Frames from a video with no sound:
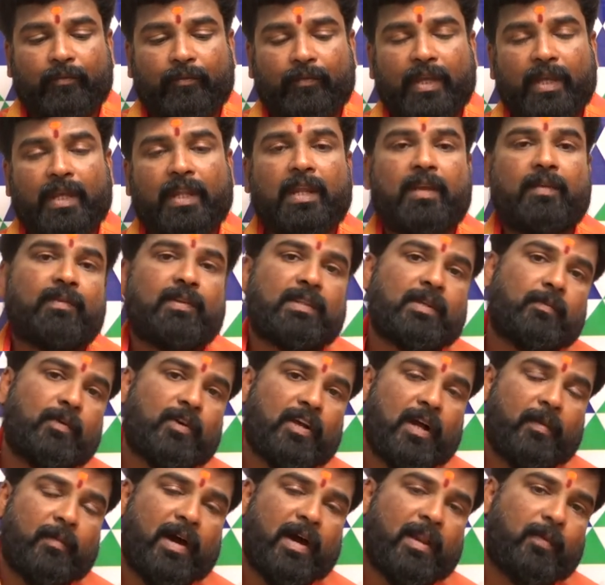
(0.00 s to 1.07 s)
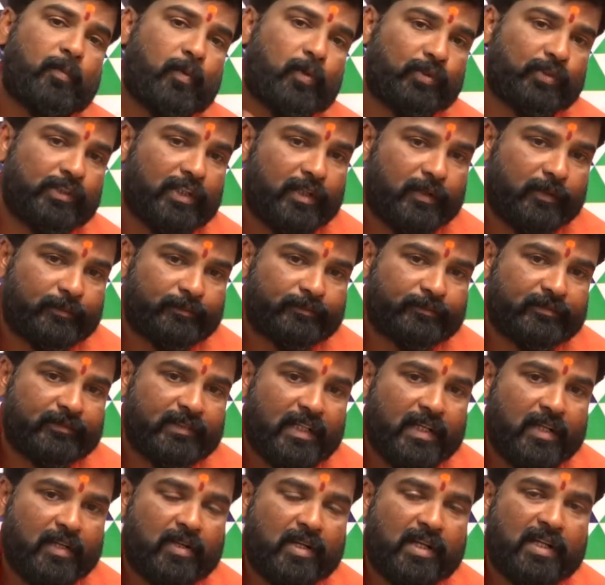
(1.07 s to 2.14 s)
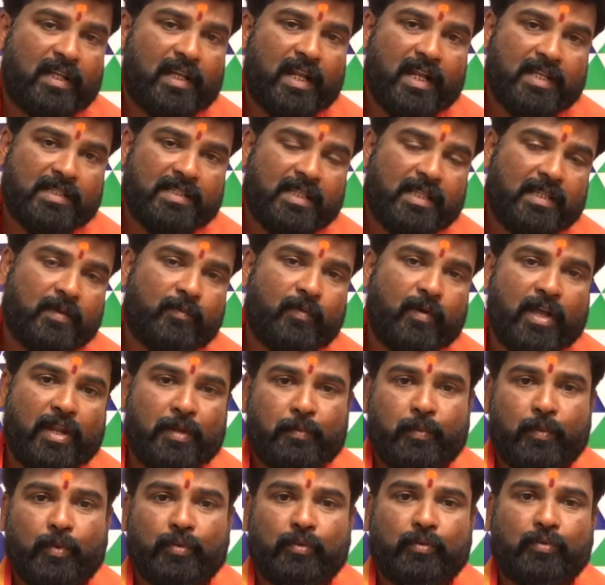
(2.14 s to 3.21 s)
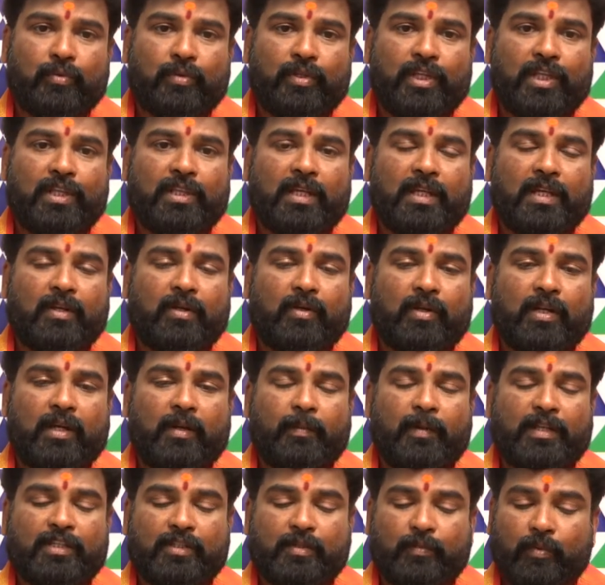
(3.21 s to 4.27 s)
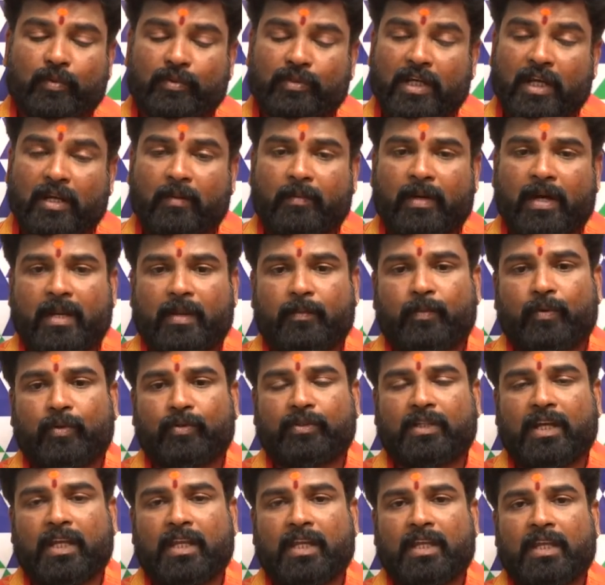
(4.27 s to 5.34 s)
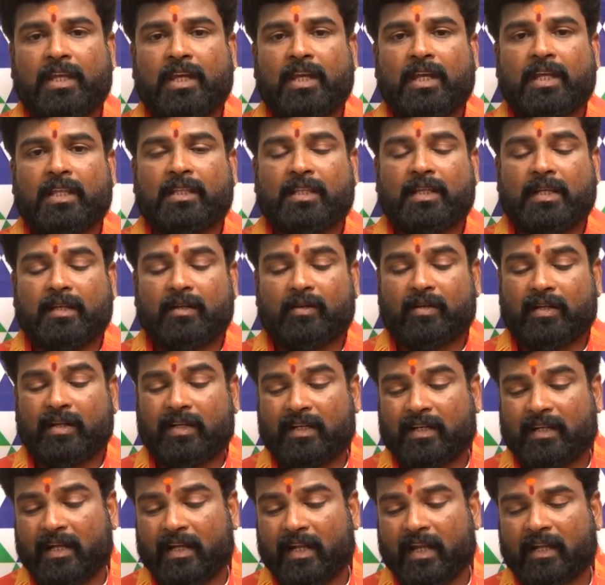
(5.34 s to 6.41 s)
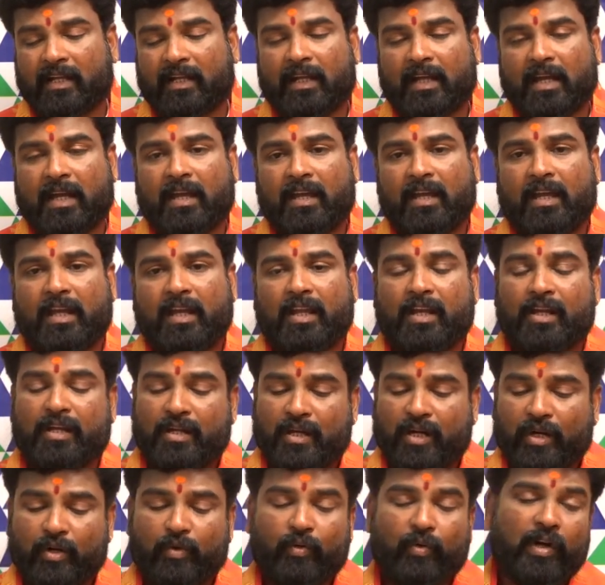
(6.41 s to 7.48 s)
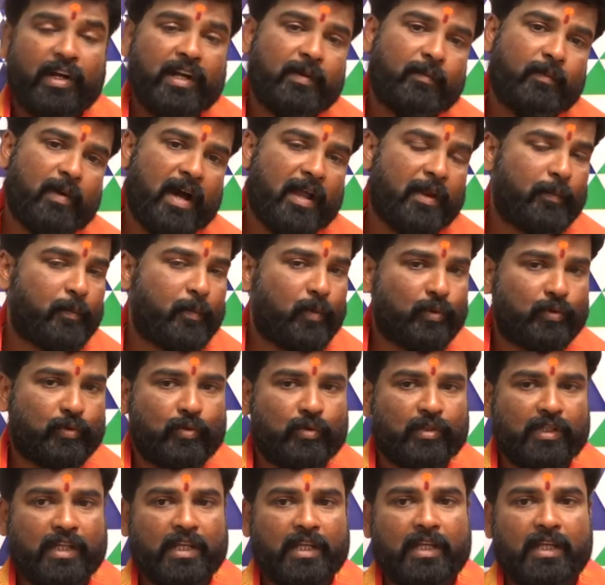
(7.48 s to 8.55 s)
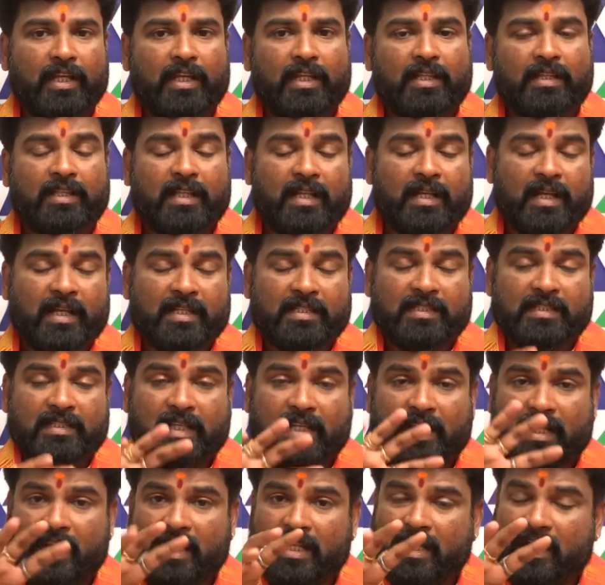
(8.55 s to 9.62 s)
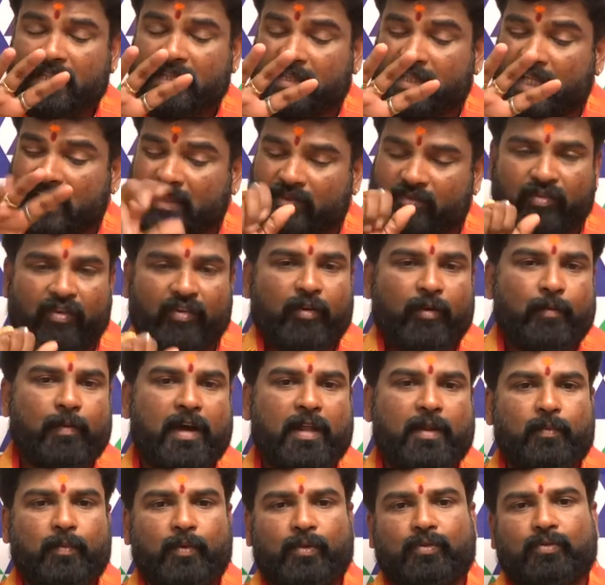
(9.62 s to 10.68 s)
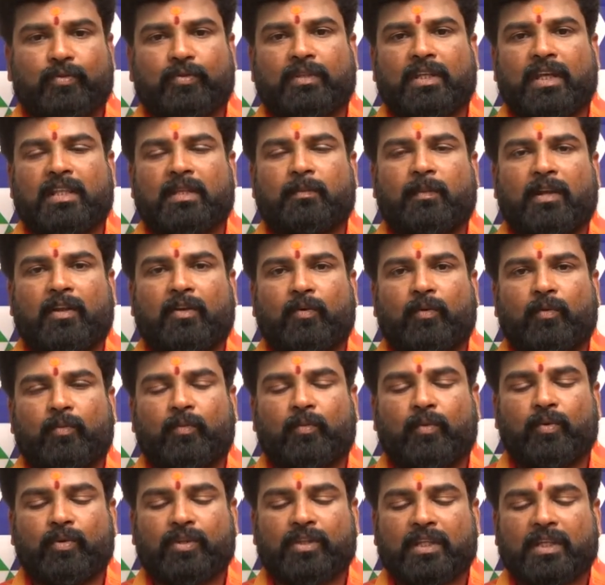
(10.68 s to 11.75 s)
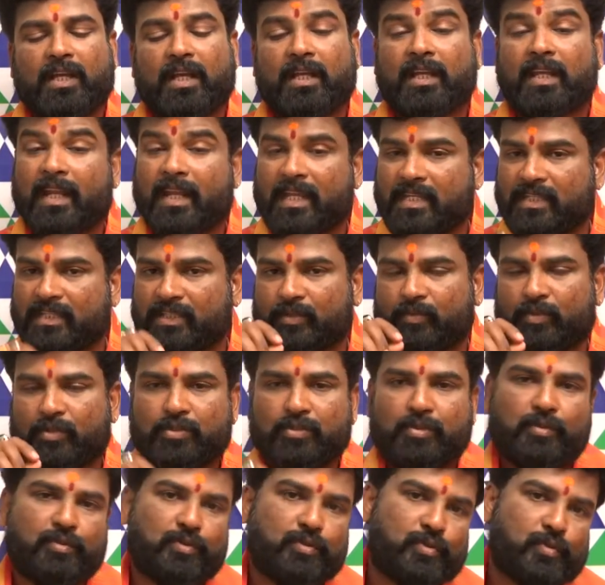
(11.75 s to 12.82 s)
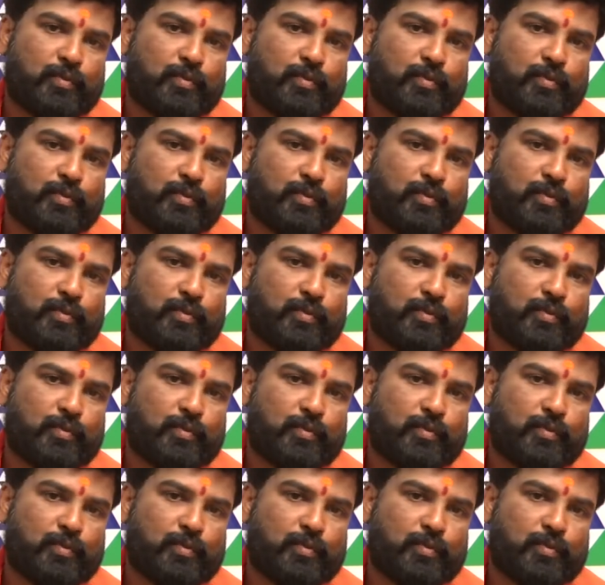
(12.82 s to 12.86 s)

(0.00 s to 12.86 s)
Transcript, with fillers: వేరే విధముగా మారిపోతాడు తన యొక్క గ్రహస్థితి మారిపోతుంది తన యొక్క పంచభూతాలు మారిపోతాయి తన యొక్క నడక నడువడి మారిపోతుంది తన శరీర తత్వమే మారిపోతుంది అది మనం పూర్తిగా గ్రహించవచ్చు